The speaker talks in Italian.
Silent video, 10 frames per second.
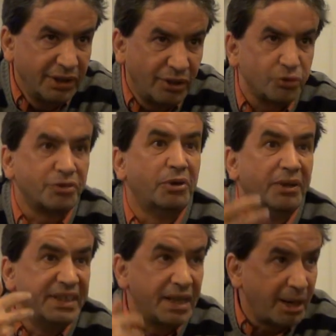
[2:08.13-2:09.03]
cosa voleva
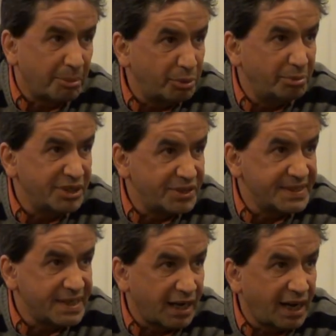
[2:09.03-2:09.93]
dire
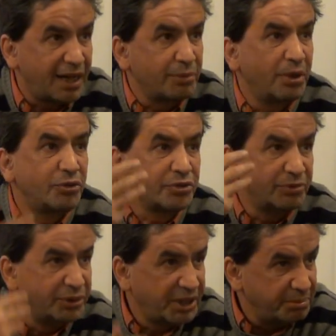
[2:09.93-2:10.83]
ripubblicizzare l'acqua, cosa vuol
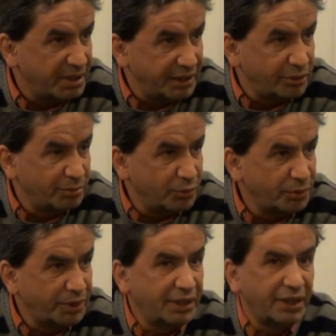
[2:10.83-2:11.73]
dire i beni
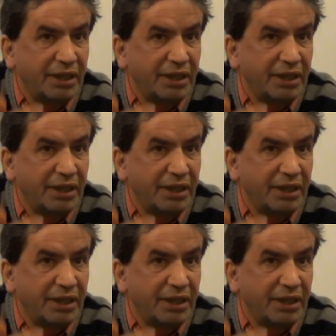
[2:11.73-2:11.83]
comuni,